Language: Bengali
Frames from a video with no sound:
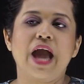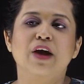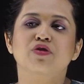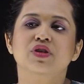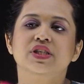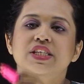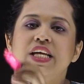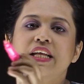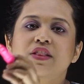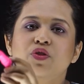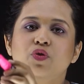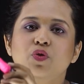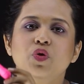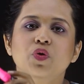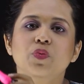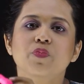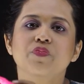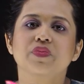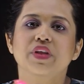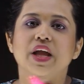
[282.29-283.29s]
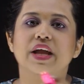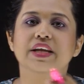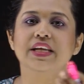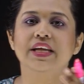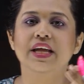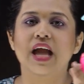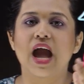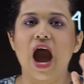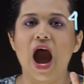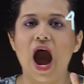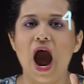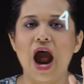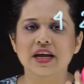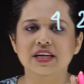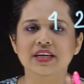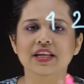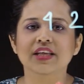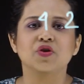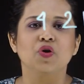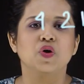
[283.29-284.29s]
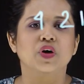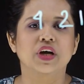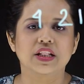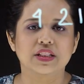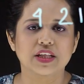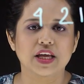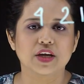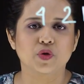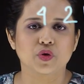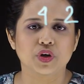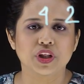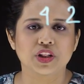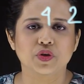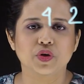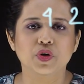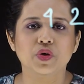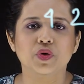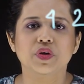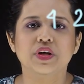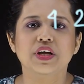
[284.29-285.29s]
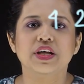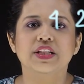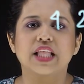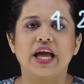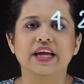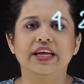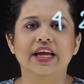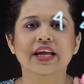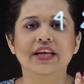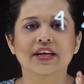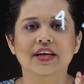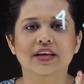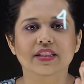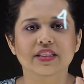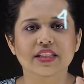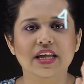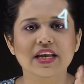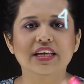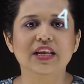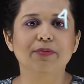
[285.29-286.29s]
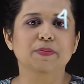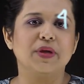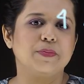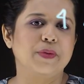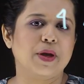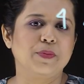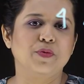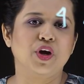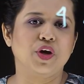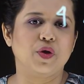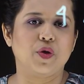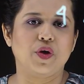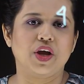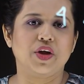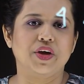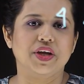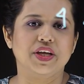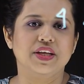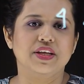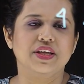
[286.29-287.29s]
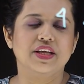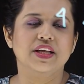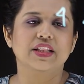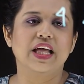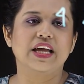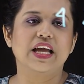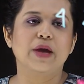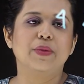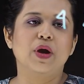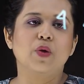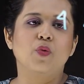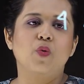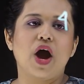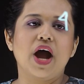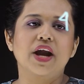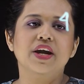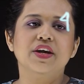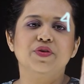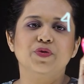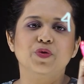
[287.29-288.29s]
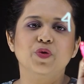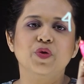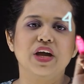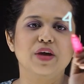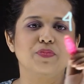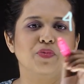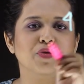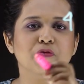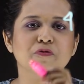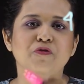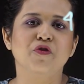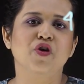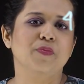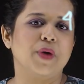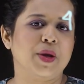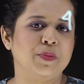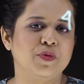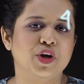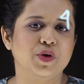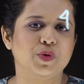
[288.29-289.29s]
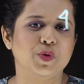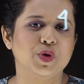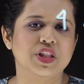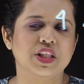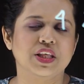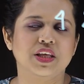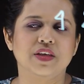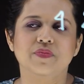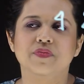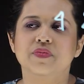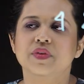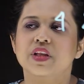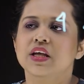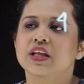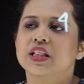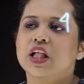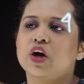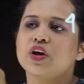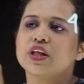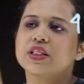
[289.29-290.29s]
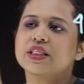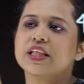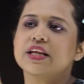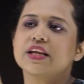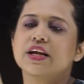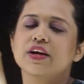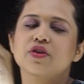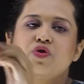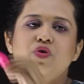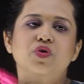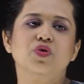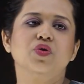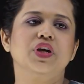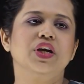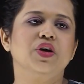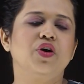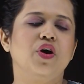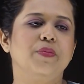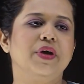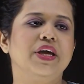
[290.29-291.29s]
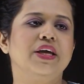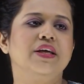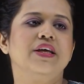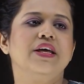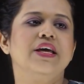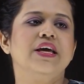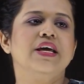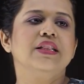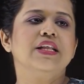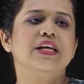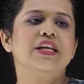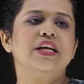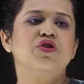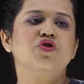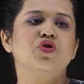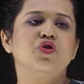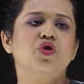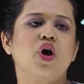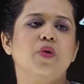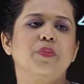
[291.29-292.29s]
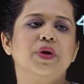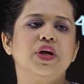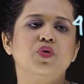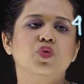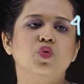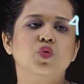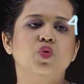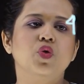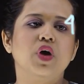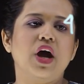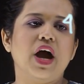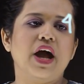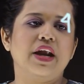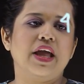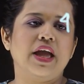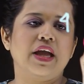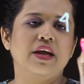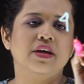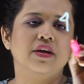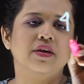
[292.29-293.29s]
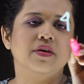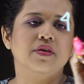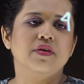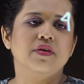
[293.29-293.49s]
এখন যেহেতু এটি আটটি সংখ্যা দিয়ে গঠিত তাই এর তিনটি বিট ব্যবহার করা হয় তাই আমরা ওয়ান টু এবং ফোর ব্যবহার করছি তাহলে তিনের জন্য কি হবে তিনের জন্য হবে টু আর এক